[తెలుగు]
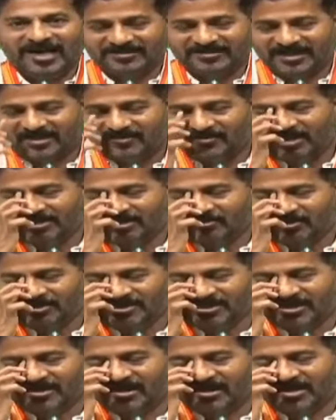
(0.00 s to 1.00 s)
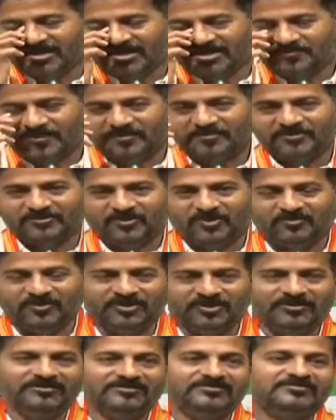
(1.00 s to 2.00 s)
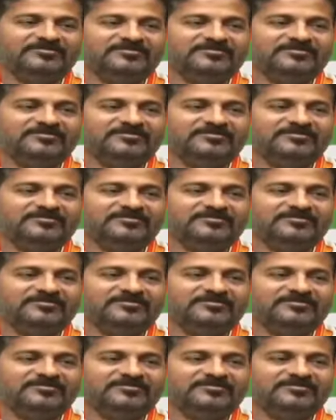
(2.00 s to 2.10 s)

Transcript: ఆ తర్వాత వచ్చిన కాంగ్రెస్ ప్రభుత్వంలో